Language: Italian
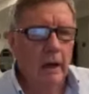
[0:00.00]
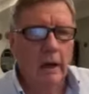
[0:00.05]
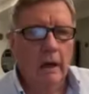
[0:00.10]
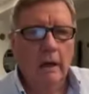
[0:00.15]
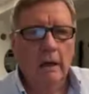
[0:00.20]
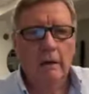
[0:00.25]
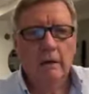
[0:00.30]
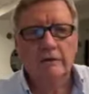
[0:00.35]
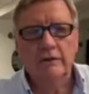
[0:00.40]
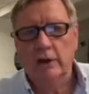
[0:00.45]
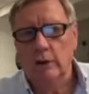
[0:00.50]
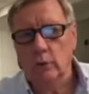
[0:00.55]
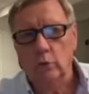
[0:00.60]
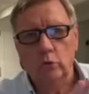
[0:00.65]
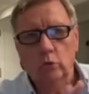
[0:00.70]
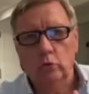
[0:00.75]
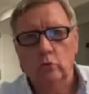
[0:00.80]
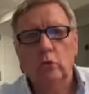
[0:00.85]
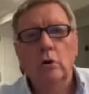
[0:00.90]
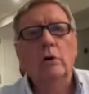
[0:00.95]
Eh, sanno
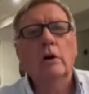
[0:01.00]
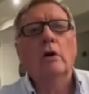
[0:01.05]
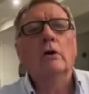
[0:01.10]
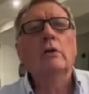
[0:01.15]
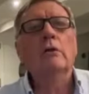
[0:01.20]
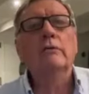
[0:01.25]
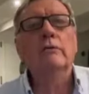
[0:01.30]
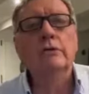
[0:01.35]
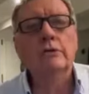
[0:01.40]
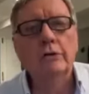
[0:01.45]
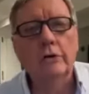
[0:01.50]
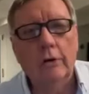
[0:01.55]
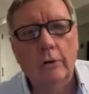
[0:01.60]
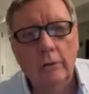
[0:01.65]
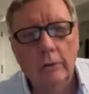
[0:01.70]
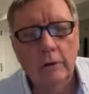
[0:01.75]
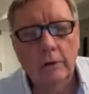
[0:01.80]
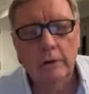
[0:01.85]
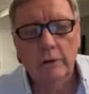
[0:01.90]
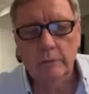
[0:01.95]
tutto. No, io invece
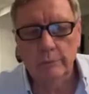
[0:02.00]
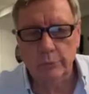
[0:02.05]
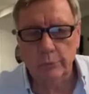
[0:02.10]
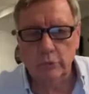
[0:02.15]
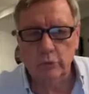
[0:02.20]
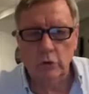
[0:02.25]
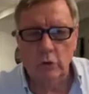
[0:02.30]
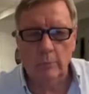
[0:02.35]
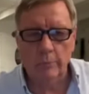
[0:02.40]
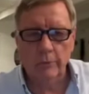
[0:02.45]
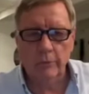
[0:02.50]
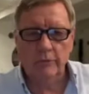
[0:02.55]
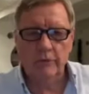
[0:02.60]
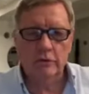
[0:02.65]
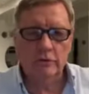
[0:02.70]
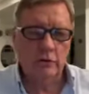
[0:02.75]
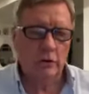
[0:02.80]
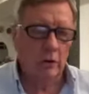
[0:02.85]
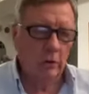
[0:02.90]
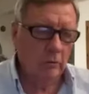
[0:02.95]
no, io purtroppo
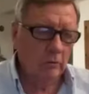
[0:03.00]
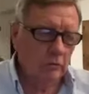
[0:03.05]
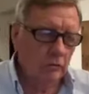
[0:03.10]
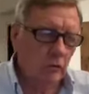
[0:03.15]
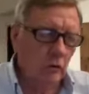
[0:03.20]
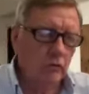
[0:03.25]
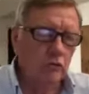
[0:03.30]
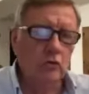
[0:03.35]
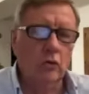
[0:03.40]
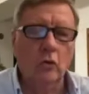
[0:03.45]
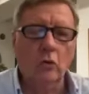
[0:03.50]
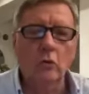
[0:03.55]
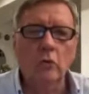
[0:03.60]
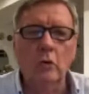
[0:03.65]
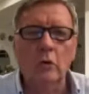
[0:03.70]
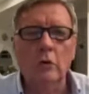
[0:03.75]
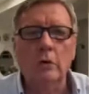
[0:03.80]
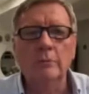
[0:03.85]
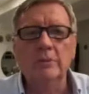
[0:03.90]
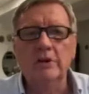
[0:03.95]
invece no, so solo
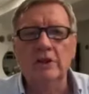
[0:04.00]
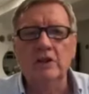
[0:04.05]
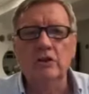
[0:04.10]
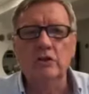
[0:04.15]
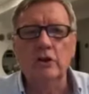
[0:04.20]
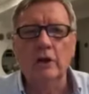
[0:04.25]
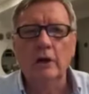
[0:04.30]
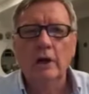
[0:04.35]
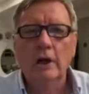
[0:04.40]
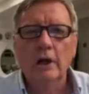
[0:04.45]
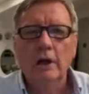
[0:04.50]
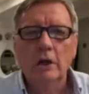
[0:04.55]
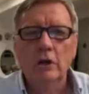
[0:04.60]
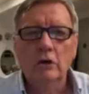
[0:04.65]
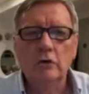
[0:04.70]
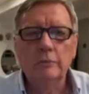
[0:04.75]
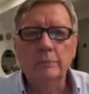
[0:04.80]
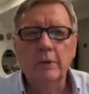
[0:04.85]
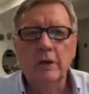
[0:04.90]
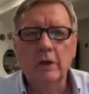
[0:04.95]
quello che mi dice
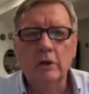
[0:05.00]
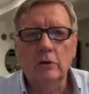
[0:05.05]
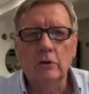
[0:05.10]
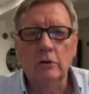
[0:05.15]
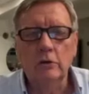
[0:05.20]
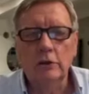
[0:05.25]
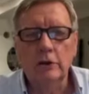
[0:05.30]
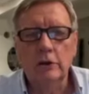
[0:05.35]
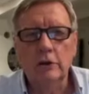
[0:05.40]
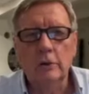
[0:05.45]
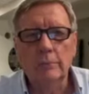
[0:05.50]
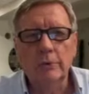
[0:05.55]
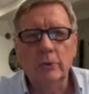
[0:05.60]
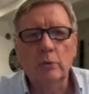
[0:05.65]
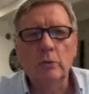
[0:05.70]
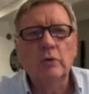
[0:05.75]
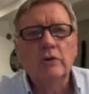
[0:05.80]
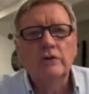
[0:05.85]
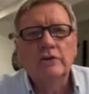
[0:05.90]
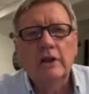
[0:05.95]
lo Spirito di Dio, per
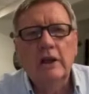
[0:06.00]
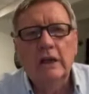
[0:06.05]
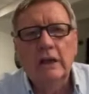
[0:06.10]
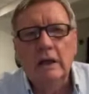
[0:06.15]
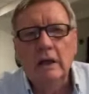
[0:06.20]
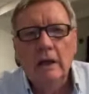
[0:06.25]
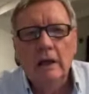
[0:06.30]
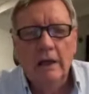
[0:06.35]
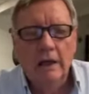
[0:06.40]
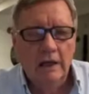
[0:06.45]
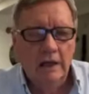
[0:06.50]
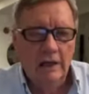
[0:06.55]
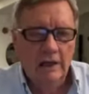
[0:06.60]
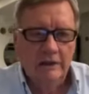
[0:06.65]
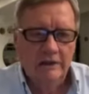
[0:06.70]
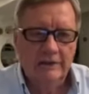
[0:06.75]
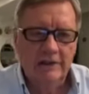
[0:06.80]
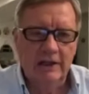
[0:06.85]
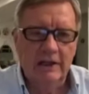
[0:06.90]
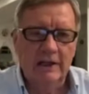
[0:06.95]
cui se,
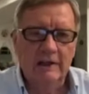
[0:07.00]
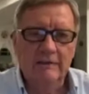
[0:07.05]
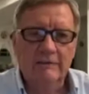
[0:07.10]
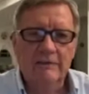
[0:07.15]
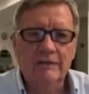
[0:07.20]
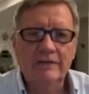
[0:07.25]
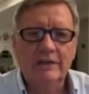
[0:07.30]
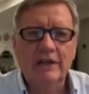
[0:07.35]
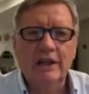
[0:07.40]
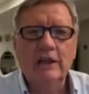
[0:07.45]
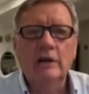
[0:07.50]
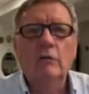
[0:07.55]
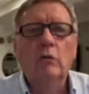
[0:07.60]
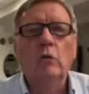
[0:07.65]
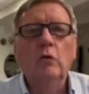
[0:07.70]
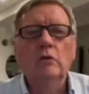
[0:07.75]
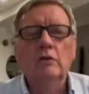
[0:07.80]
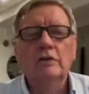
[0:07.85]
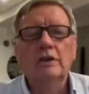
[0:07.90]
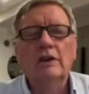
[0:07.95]
se, de, se
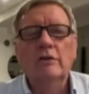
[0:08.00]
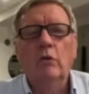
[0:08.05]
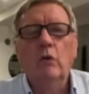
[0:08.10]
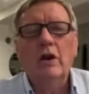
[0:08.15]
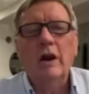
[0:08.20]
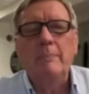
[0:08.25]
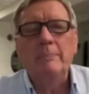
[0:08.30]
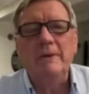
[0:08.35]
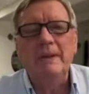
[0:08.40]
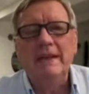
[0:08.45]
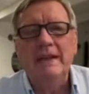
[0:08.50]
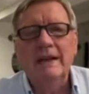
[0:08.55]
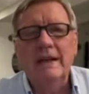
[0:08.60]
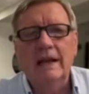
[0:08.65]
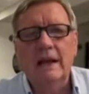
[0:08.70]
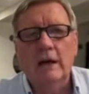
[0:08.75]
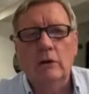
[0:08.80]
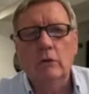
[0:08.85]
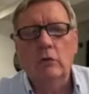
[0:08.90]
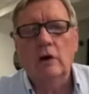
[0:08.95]
devo, devo,
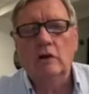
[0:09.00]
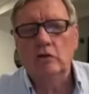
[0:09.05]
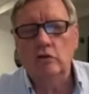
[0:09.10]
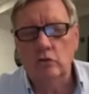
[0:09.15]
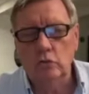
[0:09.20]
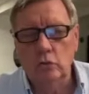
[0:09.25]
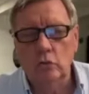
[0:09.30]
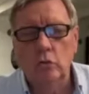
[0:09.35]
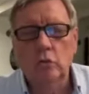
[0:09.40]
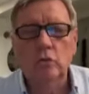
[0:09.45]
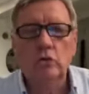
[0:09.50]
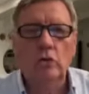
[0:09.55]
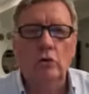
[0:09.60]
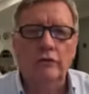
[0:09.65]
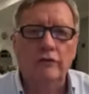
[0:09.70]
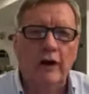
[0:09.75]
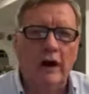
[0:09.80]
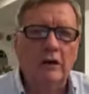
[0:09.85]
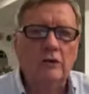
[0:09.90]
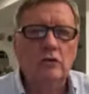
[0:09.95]
capire, allora studio,
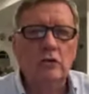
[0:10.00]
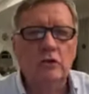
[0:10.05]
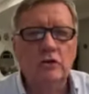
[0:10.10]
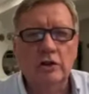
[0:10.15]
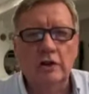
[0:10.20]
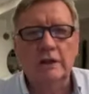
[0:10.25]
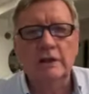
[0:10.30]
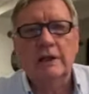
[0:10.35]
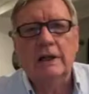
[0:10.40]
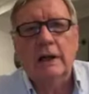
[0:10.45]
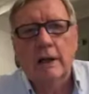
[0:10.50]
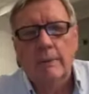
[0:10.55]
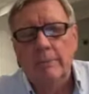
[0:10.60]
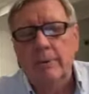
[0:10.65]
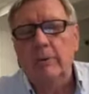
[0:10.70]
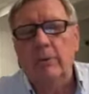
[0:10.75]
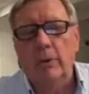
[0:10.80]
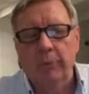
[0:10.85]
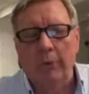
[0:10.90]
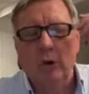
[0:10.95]
faccio, eccetera, e
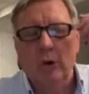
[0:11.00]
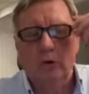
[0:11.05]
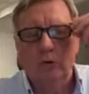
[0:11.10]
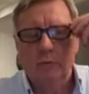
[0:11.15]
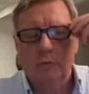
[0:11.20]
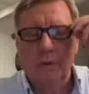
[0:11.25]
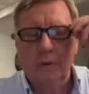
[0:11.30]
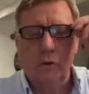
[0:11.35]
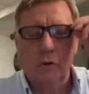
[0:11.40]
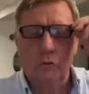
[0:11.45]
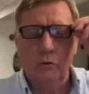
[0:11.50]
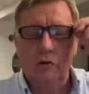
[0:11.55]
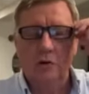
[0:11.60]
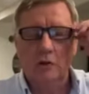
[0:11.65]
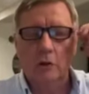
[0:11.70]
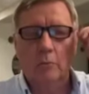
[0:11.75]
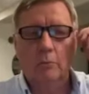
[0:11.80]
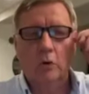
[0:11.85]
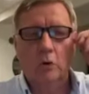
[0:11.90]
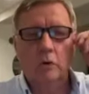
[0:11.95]
prima o poi lo Spirito di
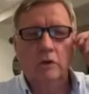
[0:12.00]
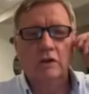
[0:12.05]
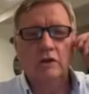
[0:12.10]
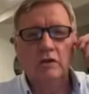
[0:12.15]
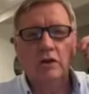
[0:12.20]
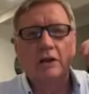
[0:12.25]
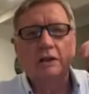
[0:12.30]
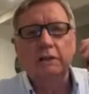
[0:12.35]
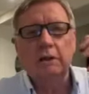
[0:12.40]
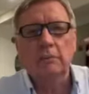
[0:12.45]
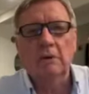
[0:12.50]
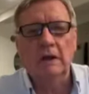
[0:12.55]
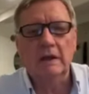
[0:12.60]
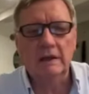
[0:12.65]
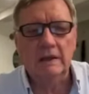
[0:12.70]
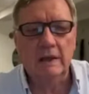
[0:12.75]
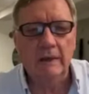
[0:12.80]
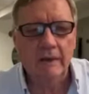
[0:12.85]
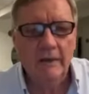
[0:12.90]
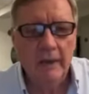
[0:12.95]
Dio me lo dice,
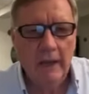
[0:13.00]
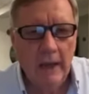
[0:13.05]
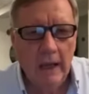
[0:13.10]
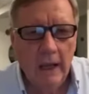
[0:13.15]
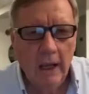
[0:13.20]
altrimenti,